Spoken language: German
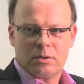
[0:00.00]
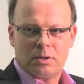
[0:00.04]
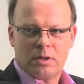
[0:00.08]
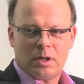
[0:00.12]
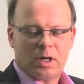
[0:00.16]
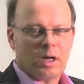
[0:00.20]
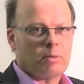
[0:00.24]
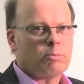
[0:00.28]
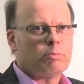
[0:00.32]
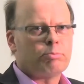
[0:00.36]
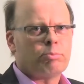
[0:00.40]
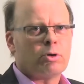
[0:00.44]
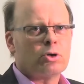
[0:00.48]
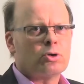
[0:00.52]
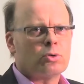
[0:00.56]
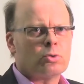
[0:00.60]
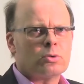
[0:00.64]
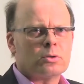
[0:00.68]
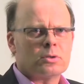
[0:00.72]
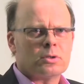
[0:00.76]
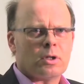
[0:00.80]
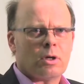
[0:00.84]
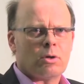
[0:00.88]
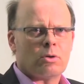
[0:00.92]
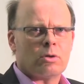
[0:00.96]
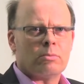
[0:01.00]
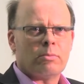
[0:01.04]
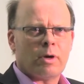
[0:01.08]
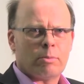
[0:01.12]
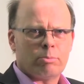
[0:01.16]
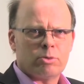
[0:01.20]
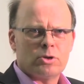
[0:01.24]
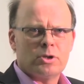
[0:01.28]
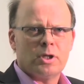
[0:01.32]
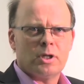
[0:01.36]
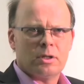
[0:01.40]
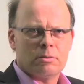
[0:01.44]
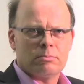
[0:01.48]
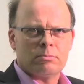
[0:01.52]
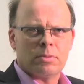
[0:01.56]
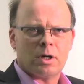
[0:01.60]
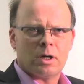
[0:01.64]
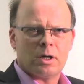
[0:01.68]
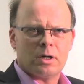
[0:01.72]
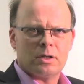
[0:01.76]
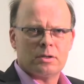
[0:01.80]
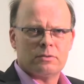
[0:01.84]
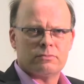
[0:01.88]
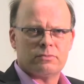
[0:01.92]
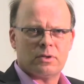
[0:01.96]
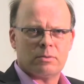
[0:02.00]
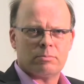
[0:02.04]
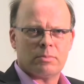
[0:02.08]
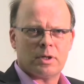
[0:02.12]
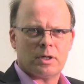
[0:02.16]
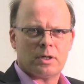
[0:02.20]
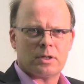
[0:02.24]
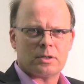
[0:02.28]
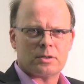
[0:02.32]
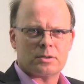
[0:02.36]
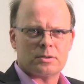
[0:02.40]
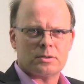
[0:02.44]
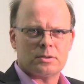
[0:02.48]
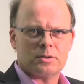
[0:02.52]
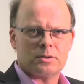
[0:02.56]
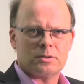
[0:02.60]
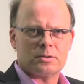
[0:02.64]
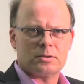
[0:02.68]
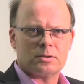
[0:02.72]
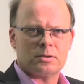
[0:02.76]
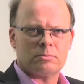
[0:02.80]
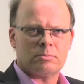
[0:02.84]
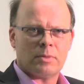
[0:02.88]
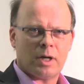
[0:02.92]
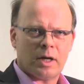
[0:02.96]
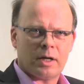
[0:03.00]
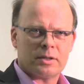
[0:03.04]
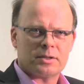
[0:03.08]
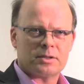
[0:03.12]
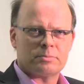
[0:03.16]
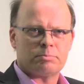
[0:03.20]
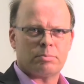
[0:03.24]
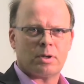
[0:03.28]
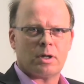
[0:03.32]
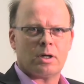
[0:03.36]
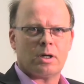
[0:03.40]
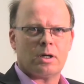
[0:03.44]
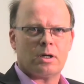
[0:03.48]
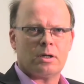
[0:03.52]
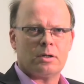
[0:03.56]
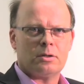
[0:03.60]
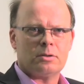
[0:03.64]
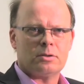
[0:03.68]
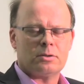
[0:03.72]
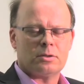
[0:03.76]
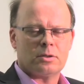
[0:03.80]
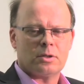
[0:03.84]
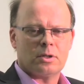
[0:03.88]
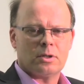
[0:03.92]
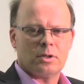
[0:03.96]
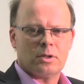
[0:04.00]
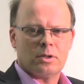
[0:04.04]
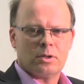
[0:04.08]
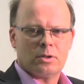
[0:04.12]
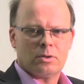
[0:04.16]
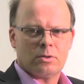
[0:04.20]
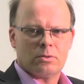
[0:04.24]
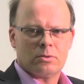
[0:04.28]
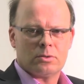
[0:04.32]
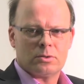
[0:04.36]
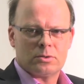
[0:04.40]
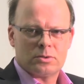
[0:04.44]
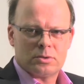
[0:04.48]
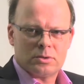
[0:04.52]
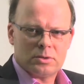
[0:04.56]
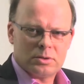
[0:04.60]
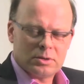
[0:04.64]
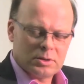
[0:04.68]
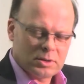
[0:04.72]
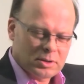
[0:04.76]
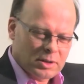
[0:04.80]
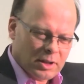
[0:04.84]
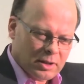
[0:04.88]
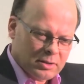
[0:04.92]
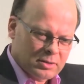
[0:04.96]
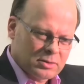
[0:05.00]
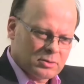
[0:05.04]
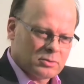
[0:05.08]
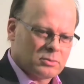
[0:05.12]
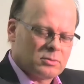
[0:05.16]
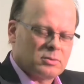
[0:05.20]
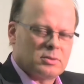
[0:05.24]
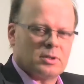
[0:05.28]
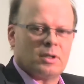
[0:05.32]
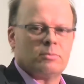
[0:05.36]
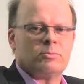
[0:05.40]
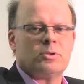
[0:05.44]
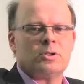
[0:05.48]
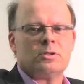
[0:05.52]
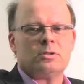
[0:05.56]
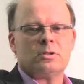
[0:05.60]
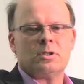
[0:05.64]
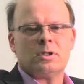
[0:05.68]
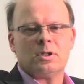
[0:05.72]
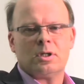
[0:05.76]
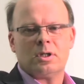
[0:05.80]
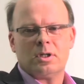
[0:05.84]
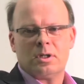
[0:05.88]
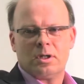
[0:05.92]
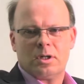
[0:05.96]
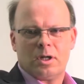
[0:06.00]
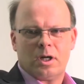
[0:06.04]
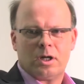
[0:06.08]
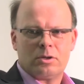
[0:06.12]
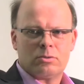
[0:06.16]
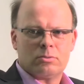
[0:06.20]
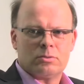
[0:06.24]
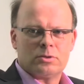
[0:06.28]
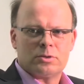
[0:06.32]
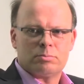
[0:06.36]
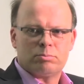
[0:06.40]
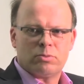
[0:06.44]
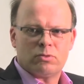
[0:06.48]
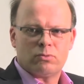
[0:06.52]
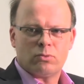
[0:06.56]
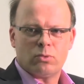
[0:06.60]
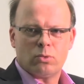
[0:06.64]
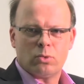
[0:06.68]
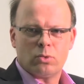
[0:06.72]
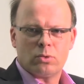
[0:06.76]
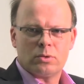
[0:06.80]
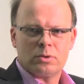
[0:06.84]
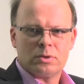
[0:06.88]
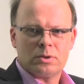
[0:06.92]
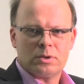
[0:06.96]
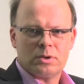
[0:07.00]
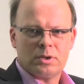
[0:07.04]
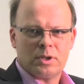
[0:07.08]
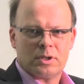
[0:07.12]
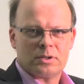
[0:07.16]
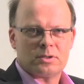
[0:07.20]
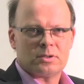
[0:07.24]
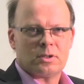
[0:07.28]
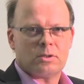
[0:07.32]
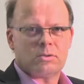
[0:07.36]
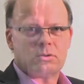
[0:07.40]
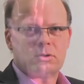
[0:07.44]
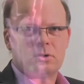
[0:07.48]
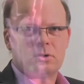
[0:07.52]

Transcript: habe Produkte auch im Apothekenbereich vermarktet, im Arztbereich und das zusammen hat uns bewogen, jetzt auch